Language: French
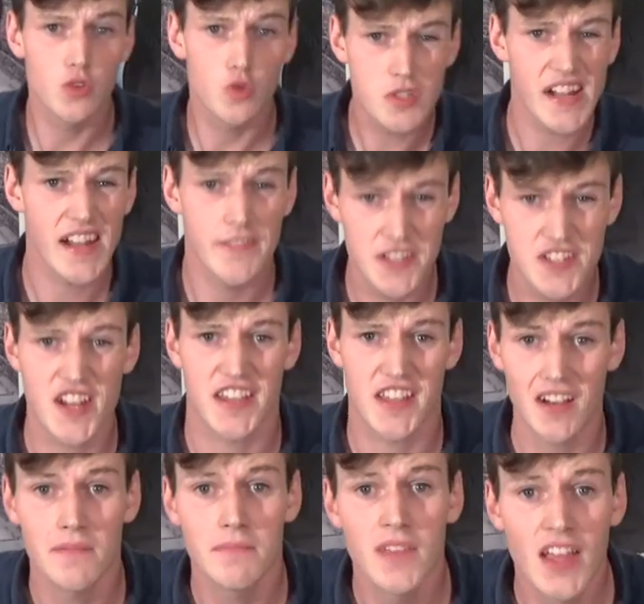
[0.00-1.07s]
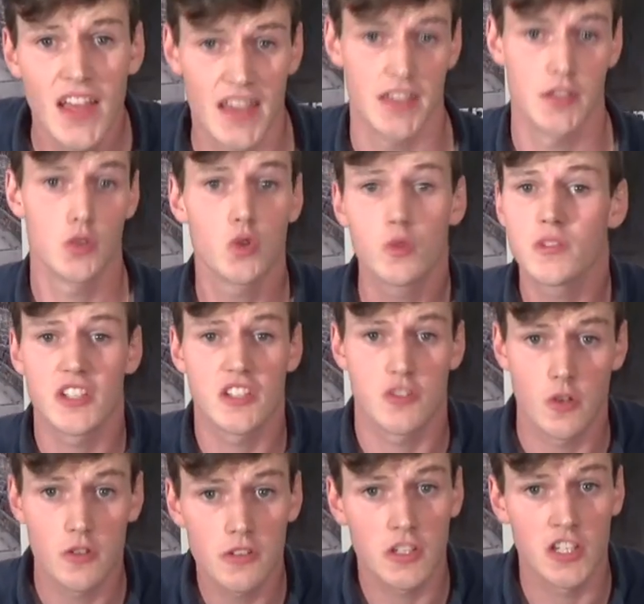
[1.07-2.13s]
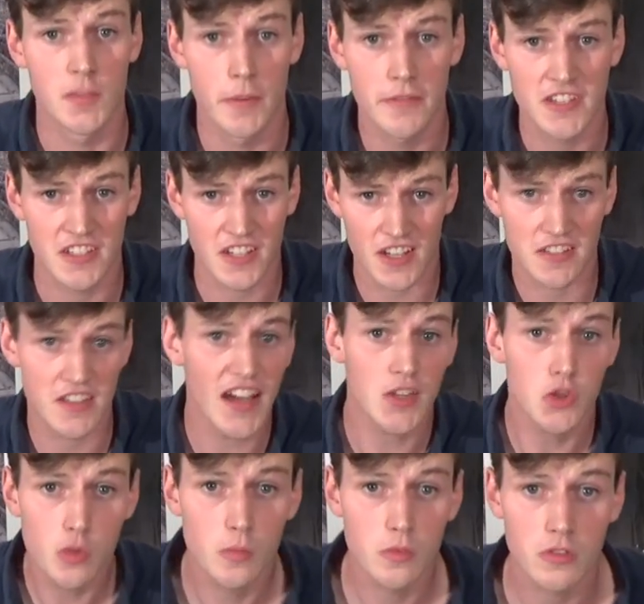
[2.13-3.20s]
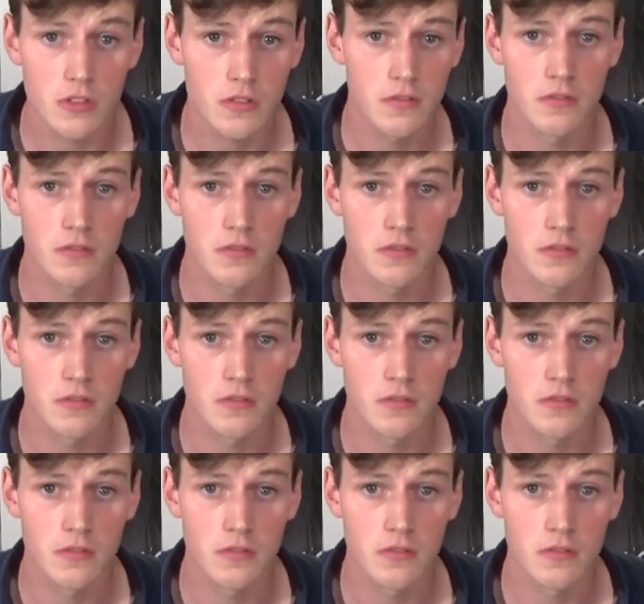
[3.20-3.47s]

touchent à la vie de chacun, et du coup des choses qui peuvent t'intéresser à tout le monde.